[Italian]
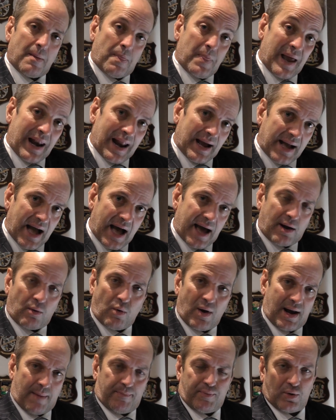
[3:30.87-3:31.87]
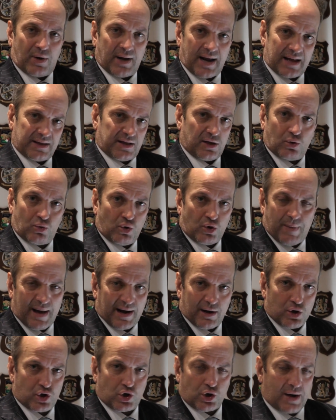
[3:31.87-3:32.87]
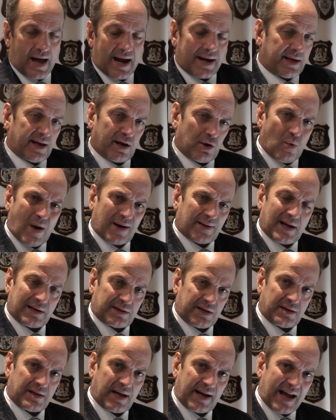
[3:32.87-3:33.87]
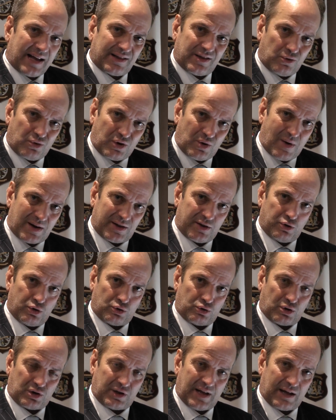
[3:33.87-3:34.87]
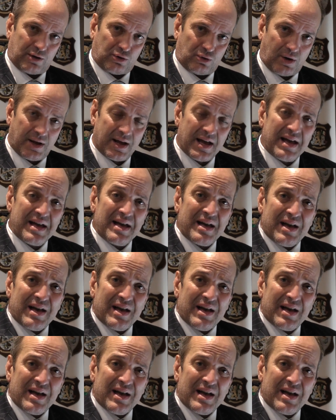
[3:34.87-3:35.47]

della gara quella più grande di cui parlano i giornali che riguarda altri indagati e non riguarda il dottor Dattoli,